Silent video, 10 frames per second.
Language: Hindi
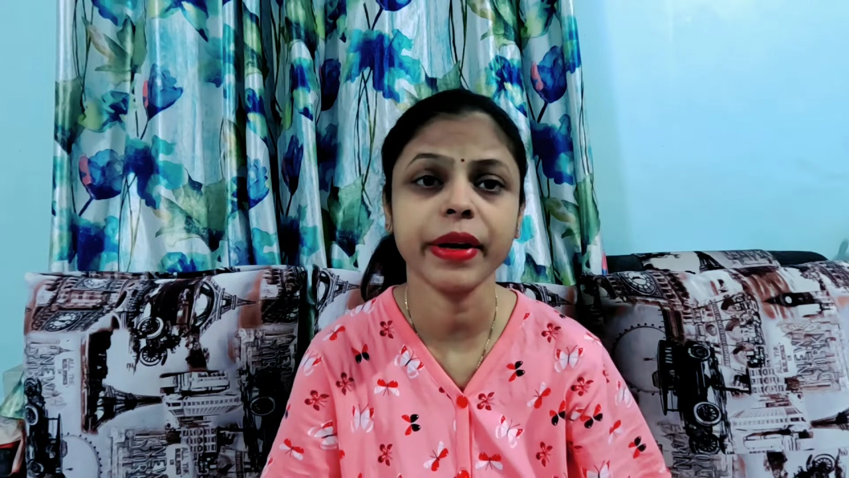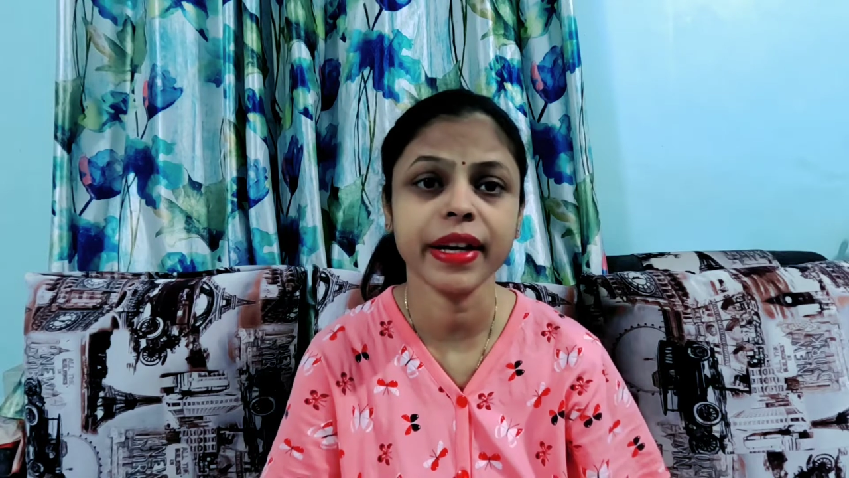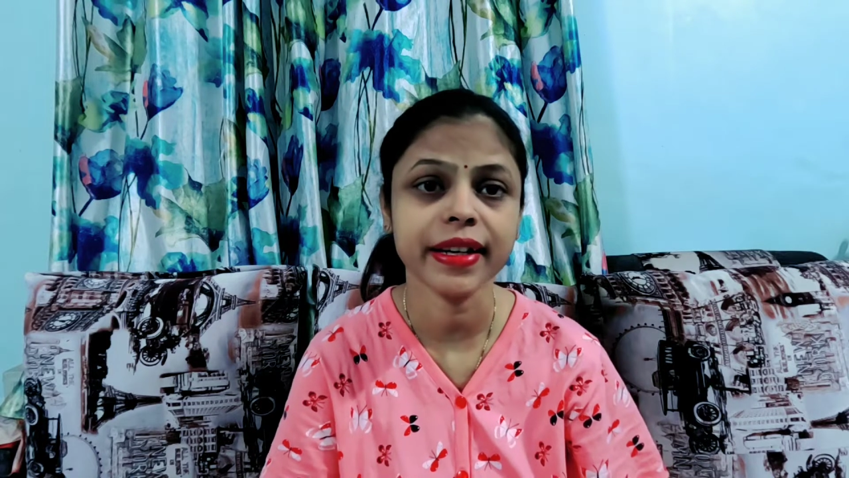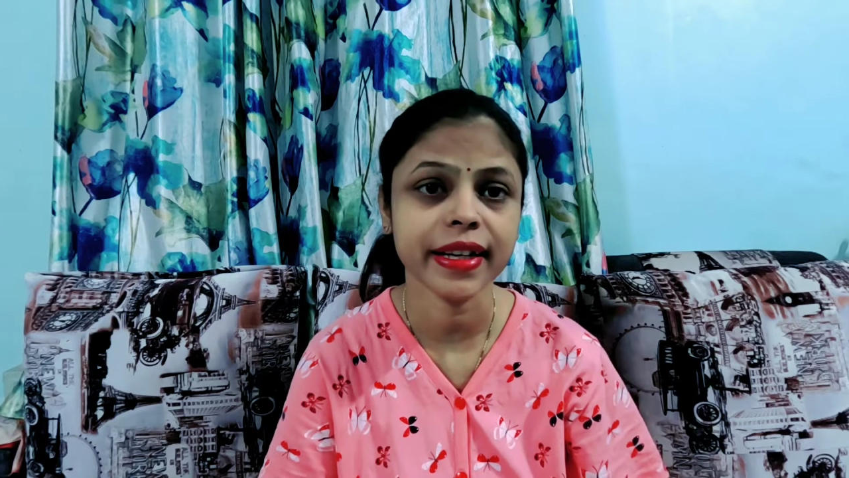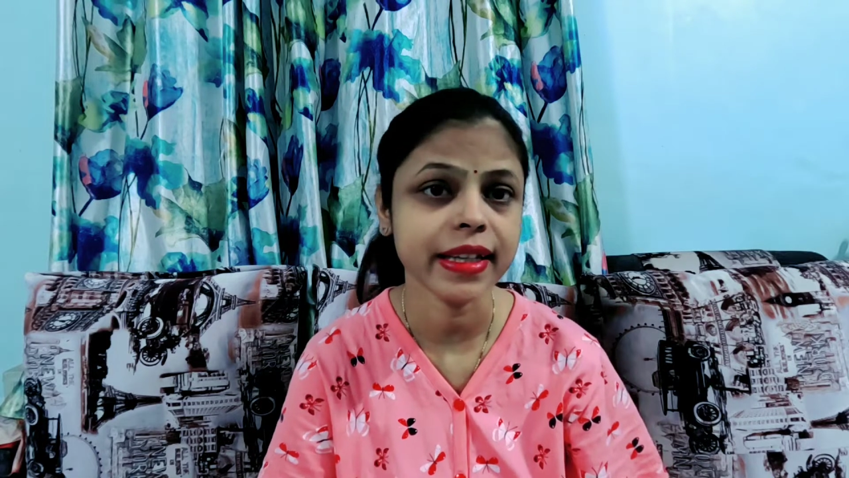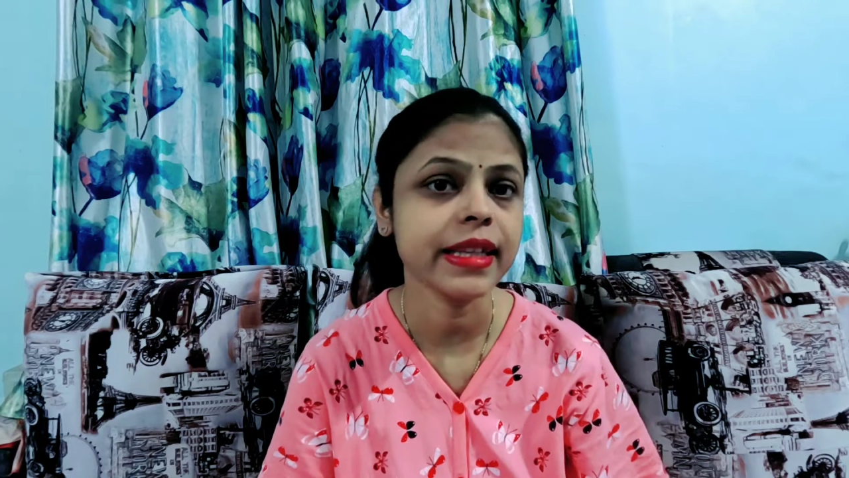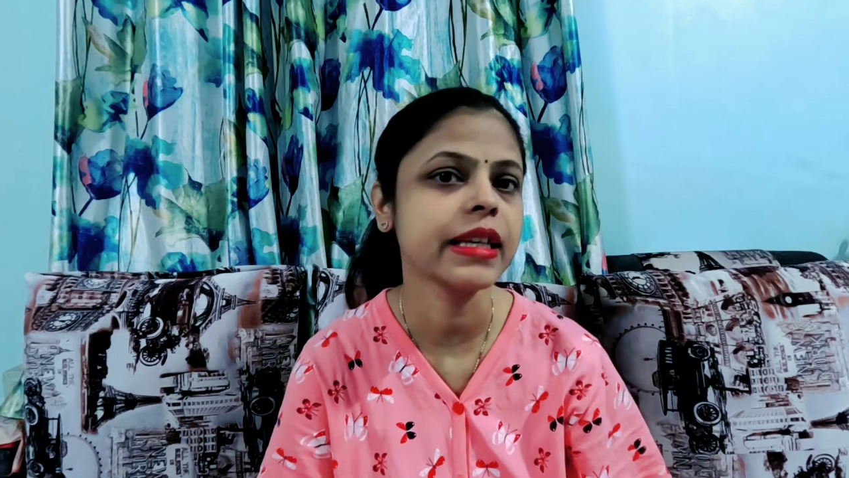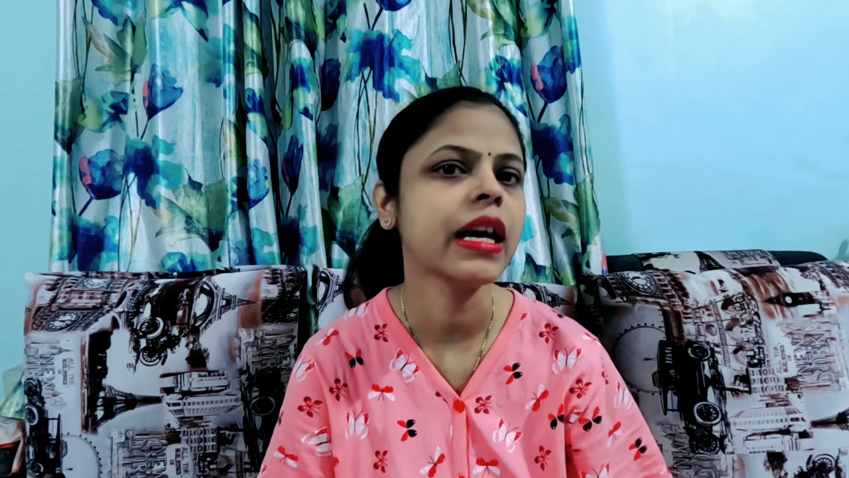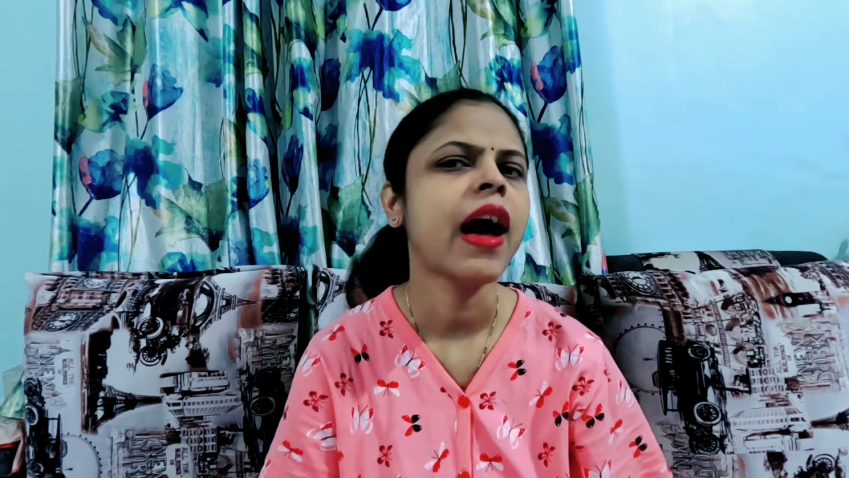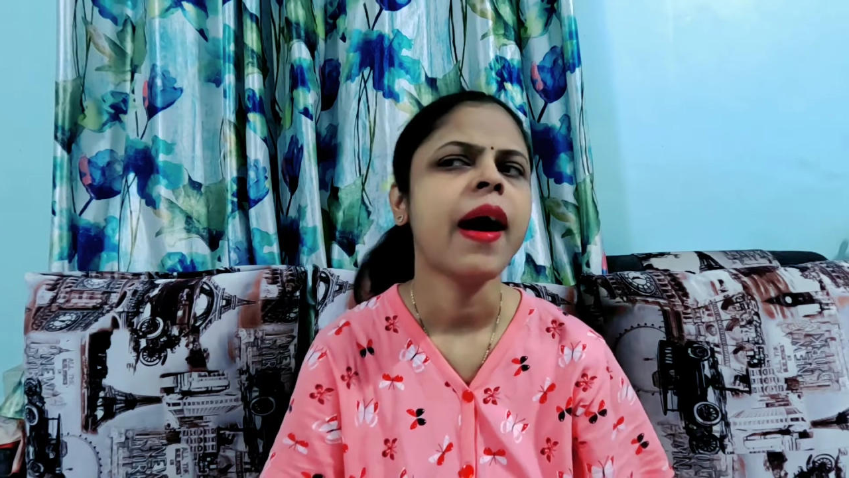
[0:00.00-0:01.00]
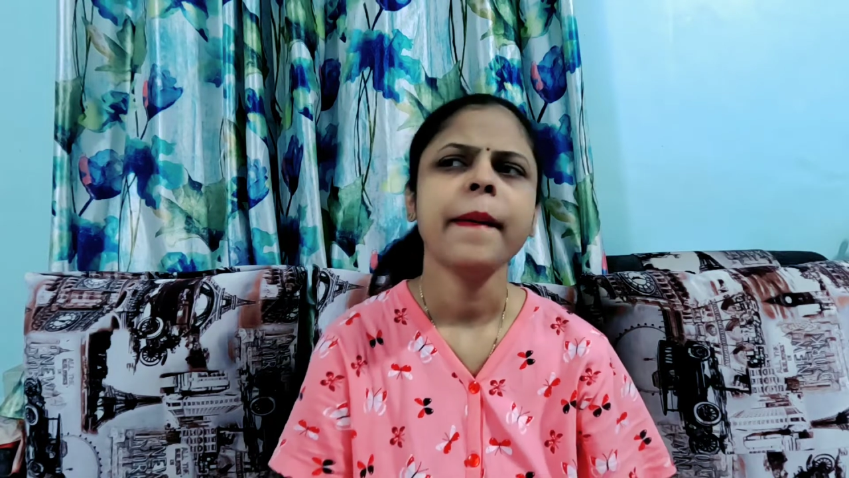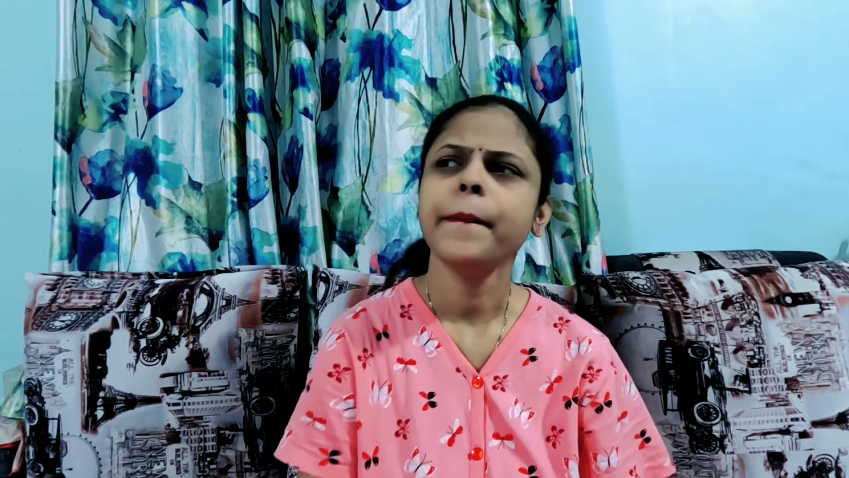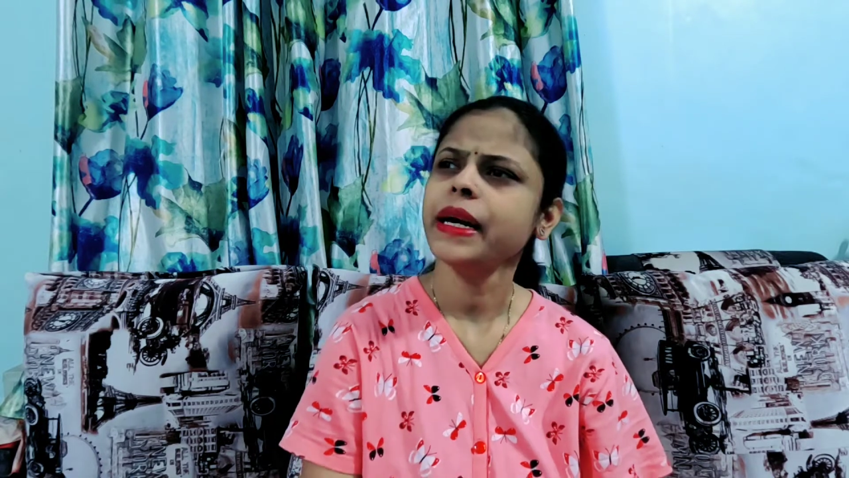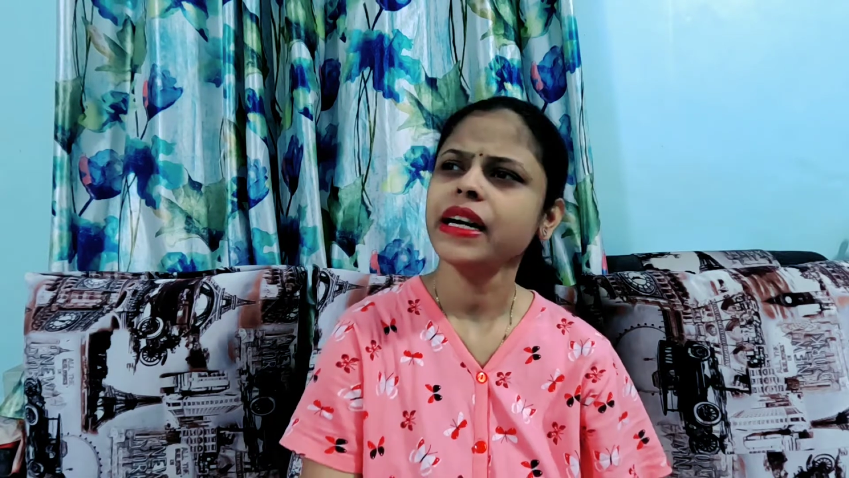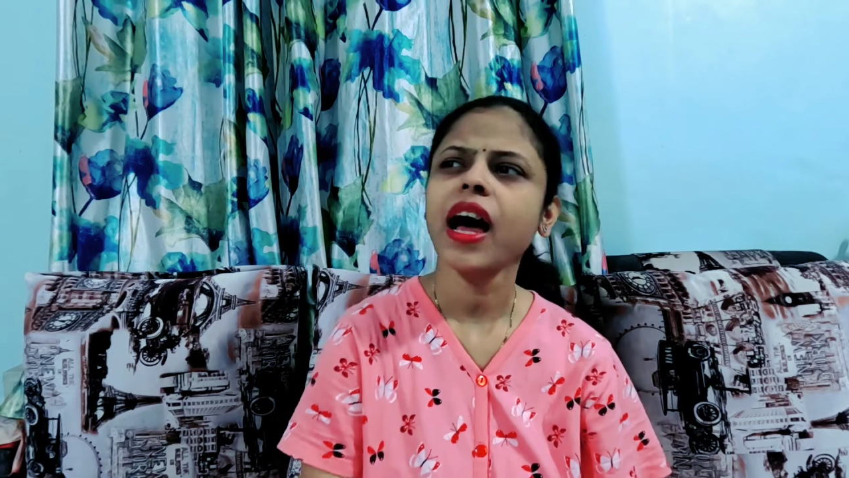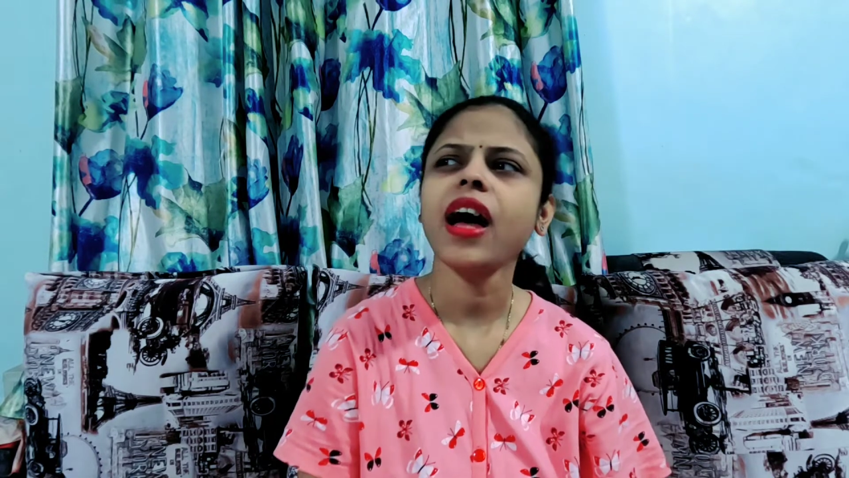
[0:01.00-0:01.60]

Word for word: प्रिपेयर नहीं थी बट